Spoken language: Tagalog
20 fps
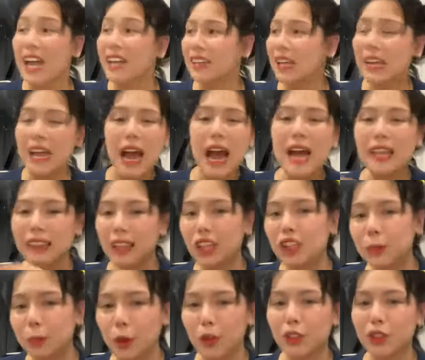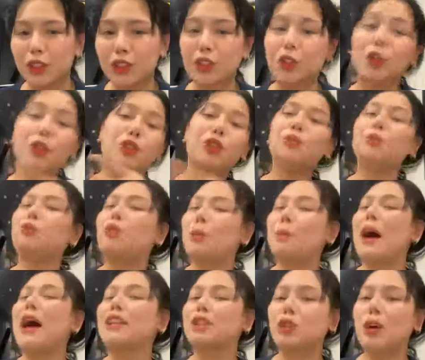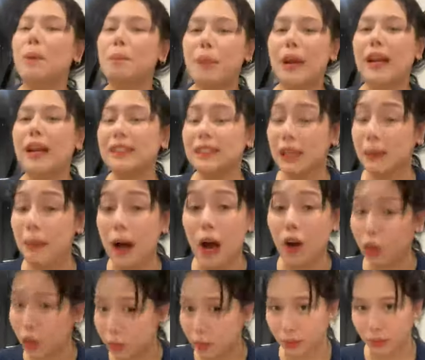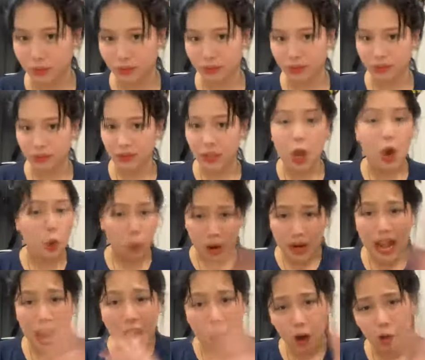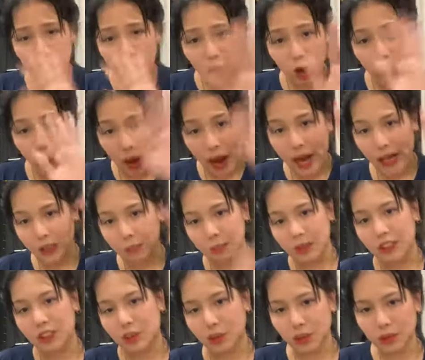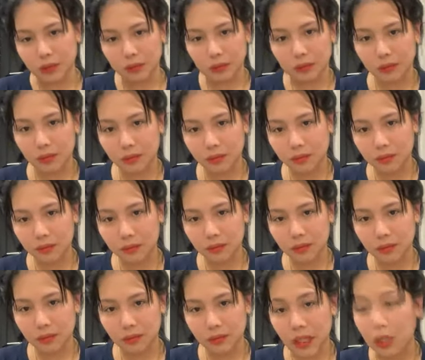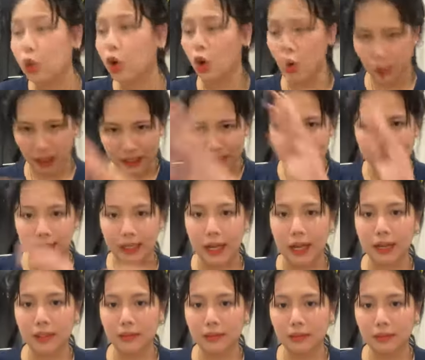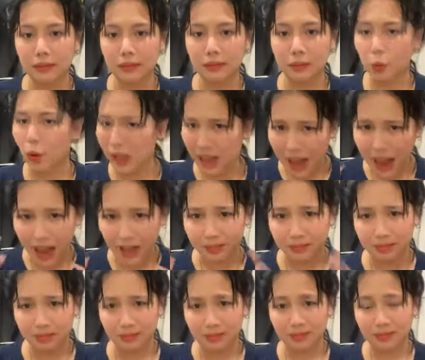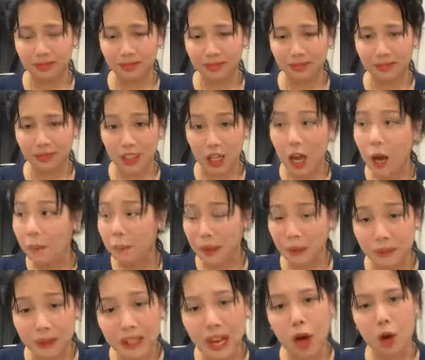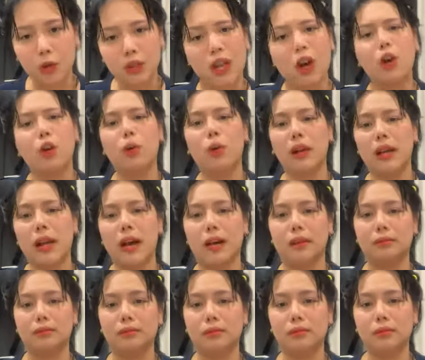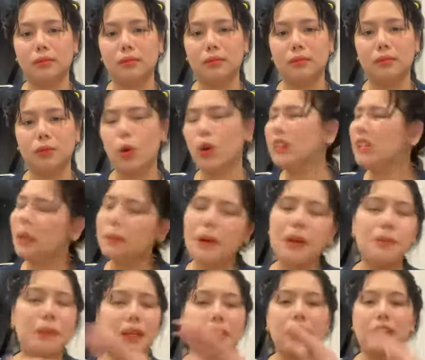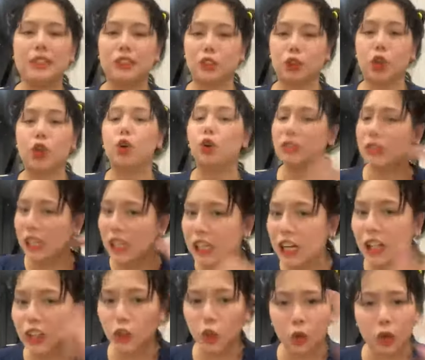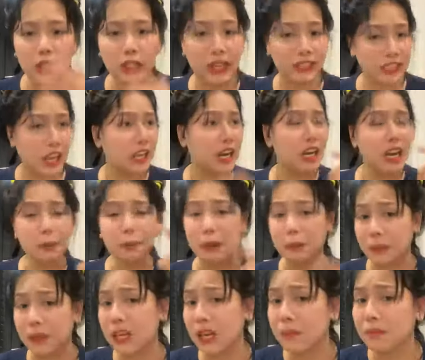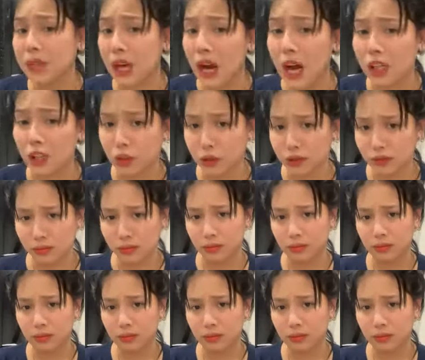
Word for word: Na lahat ng sponsors ko, doon pumapasok ang pera sa bangko mo. Wala akong nakuha kahit piso. Nung umalis ka, wala. May binawi ako, wala. Huwag na magmalinis, tol. Kung talagang sorry ka, sana nag-PPM ka ngayon.